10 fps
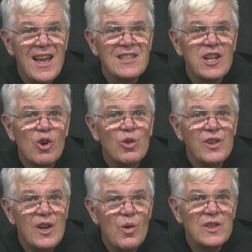Es la
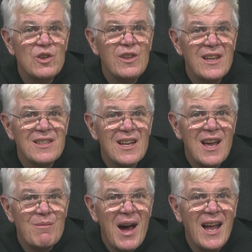continuación de esta
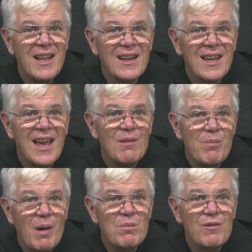llamada que el
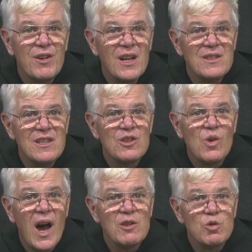Papa
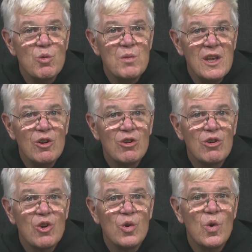Francisco ha asumido
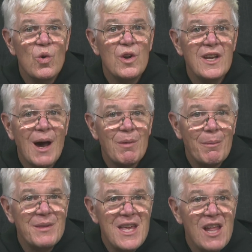con un
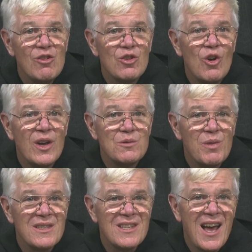llamamiento
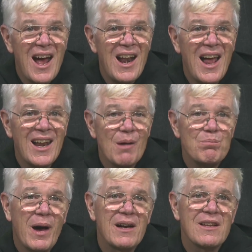especial a la
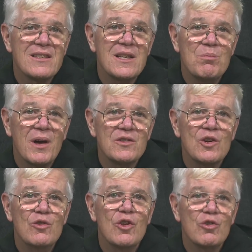
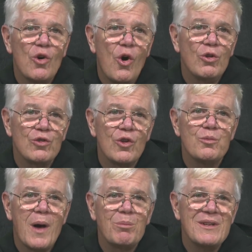participación de todos
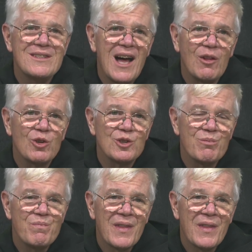los bautizados.